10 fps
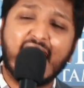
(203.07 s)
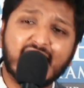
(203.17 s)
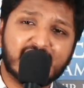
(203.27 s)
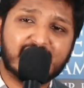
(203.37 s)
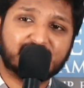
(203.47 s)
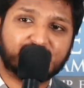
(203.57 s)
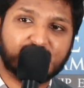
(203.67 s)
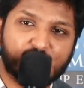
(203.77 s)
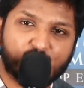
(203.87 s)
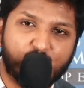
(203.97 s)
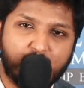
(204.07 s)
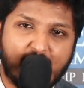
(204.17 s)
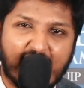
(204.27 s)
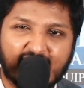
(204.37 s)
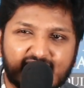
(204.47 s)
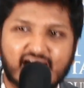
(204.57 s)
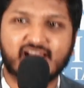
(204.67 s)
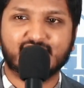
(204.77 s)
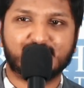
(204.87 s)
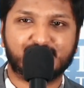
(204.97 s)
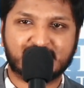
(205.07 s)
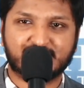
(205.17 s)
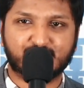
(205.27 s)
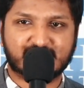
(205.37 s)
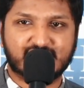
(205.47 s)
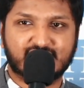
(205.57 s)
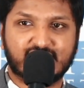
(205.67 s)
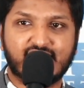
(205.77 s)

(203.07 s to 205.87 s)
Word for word: ஆங்கிலத்திலே ரொம்ப அழகாக இருக்குது ஃபஸ்ட்டு வசனத்தை